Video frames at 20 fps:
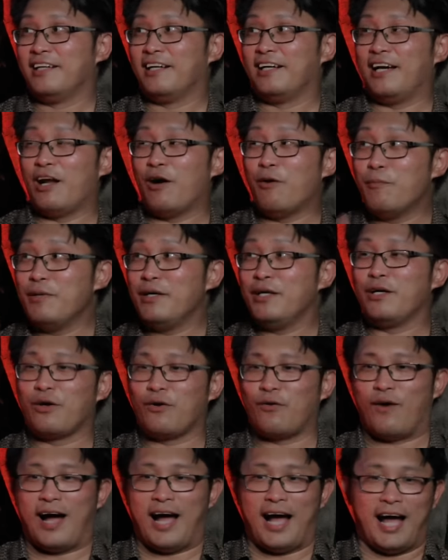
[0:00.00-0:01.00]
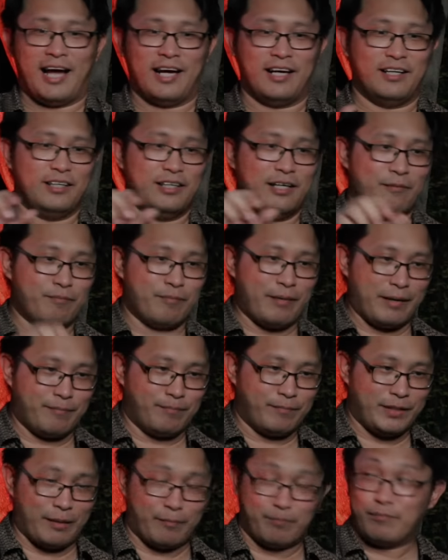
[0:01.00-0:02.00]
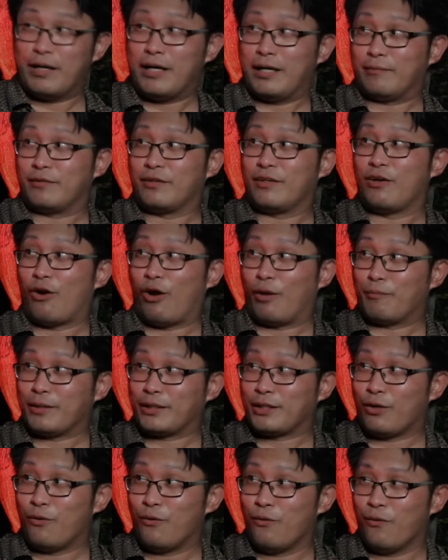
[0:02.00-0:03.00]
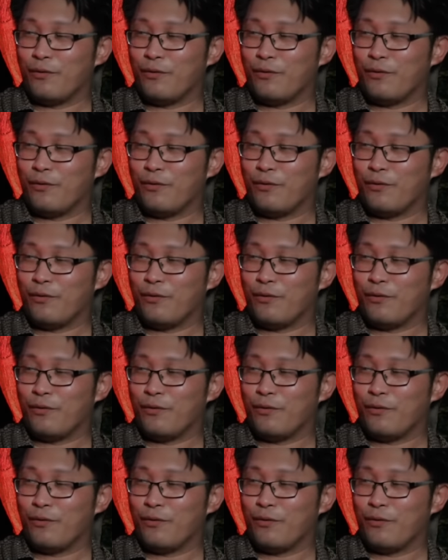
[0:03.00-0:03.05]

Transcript: แล้วมือขวาเอื้อมไปจะเปิดกรอนประตู